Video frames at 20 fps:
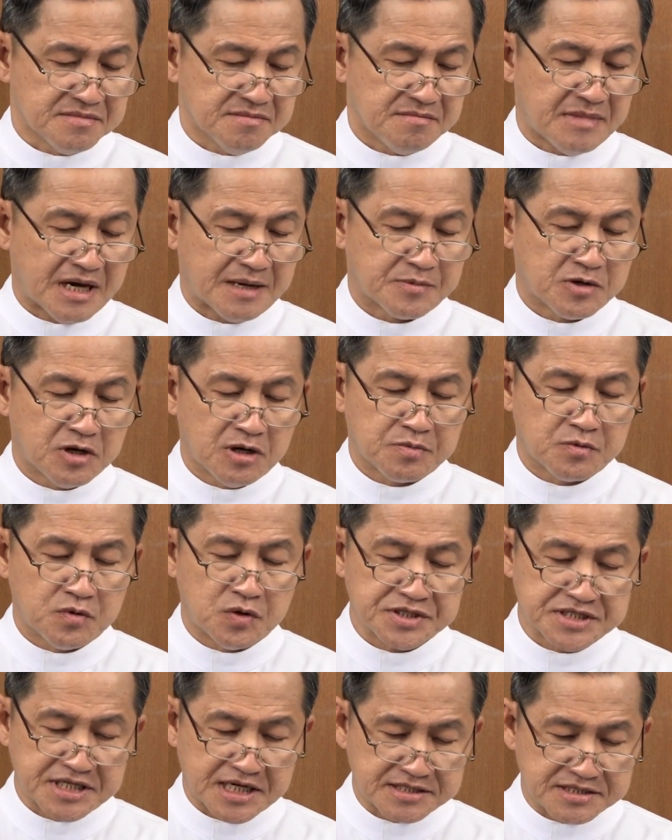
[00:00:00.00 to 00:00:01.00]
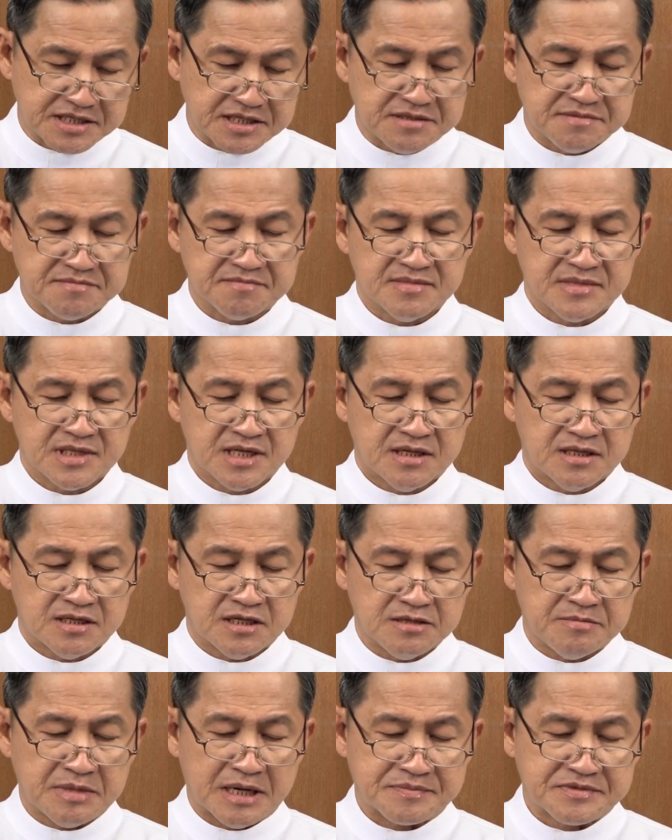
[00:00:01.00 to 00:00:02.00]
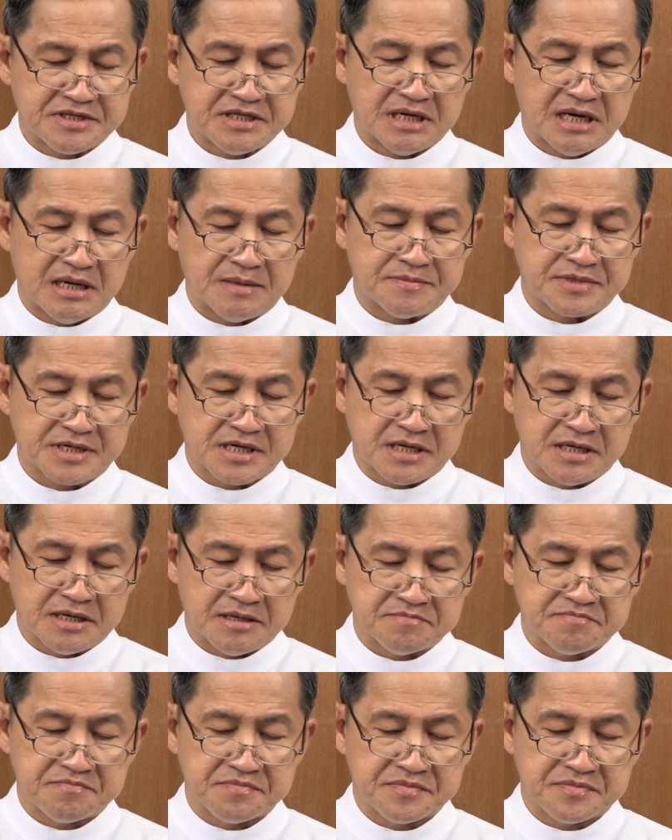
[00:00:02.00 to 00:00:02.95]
แบบครอบครัวศักดิ์สิทธิ์ หรือแบบที่อับราฮัม